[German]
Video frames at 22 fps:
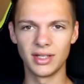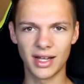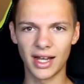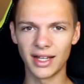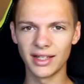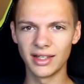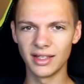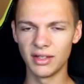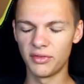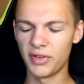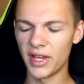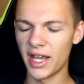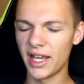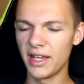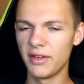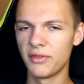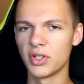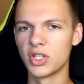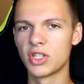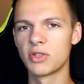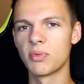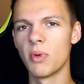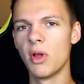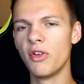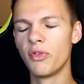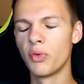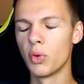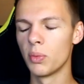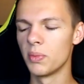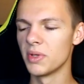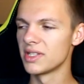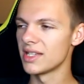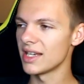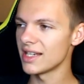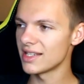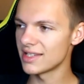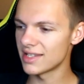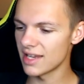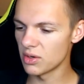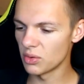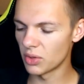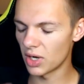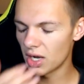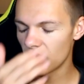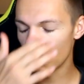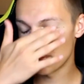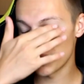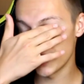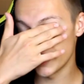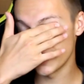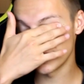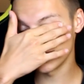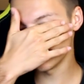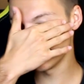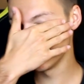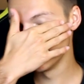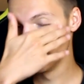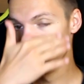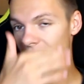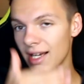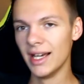gerade in den Ferien, von 12 Uhr bis 16 Uhr arbeiten.